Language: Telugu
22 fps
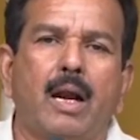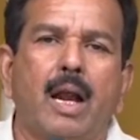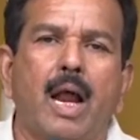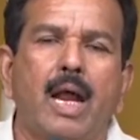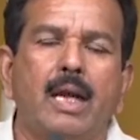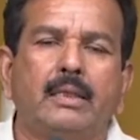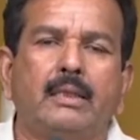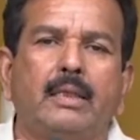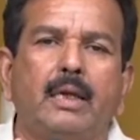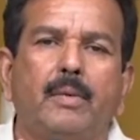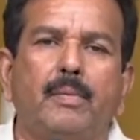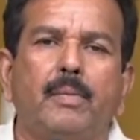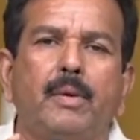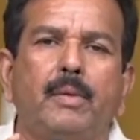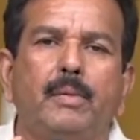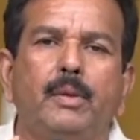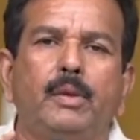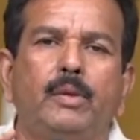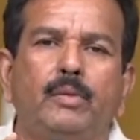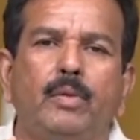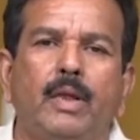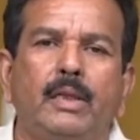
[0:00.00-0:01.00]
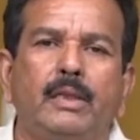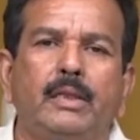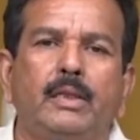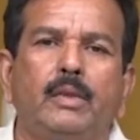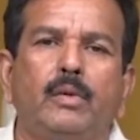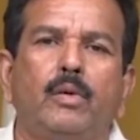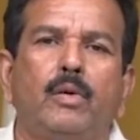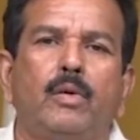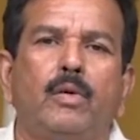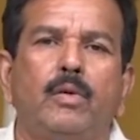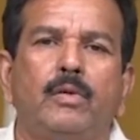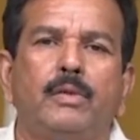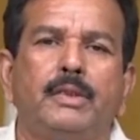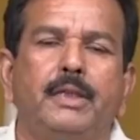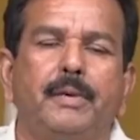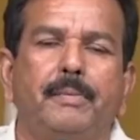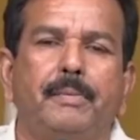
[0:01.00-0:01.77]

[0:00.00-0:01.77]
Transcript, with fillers: రాష్ట్ర ప్రభుత్వ అతిథి గృహం అని